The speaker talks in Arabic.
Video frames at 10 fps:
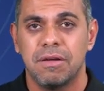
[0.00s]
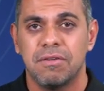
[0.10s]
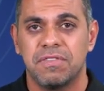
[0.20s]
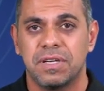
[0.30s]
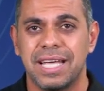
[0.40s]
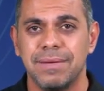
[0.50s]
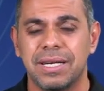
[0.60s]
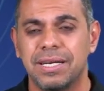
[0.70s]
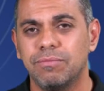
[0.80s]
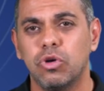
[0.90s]

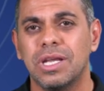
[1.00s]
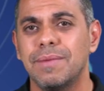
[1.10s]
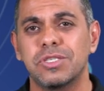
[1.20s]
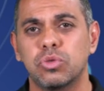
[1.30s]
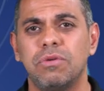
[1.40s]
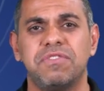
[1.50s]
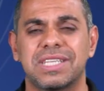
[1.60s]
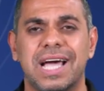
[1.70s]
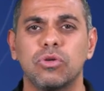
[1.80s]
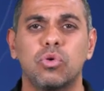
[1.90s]
فدايما ممكن المسؤول في
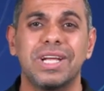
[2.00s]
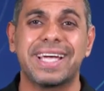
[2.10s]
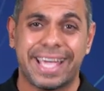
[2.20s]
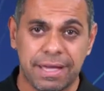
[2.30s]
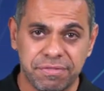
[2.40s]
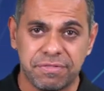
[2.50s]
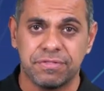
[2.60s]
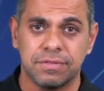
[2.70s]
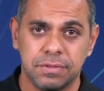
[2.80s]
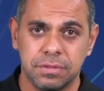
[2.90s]
اتحاد الكوره يخاف
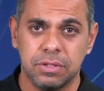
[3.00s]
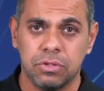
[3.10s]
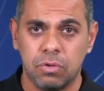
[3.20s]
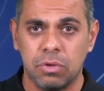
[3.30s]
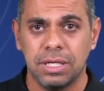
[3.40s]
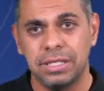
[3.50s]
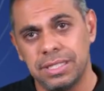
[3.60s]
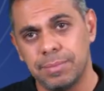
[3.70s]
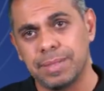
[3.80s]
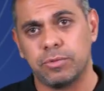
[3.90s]
ان هو
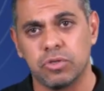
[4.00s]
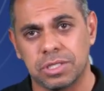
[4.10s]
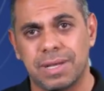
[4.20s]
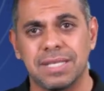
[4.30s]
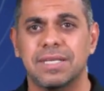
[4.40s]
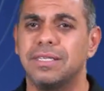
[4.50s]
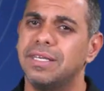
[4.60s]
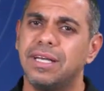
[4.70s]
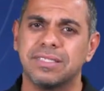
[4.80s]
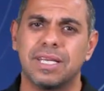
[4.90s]
يجيب كابتن حسام حسن
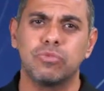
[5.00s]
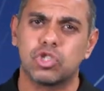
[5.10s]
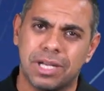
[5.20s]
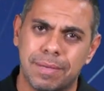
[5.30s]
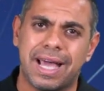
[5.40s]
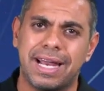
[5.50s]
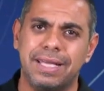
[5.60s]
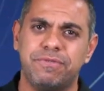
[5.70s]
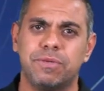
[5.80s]
يحصل مشكله مع لعيب في